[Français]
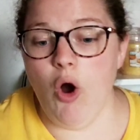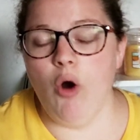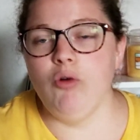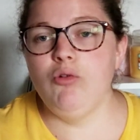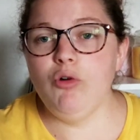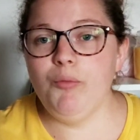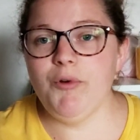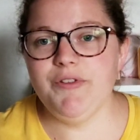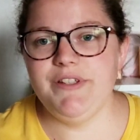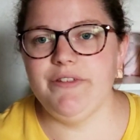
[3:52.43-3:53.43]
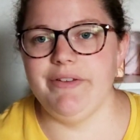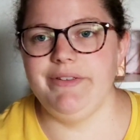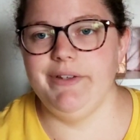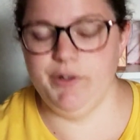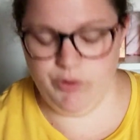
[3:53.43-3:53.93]
en gourmandise, on va
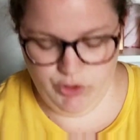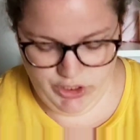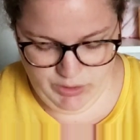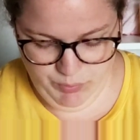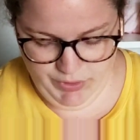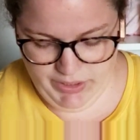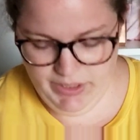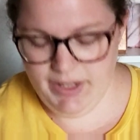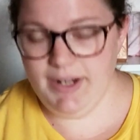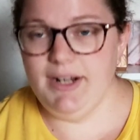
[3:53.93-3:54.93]
dire, que j'ai pris,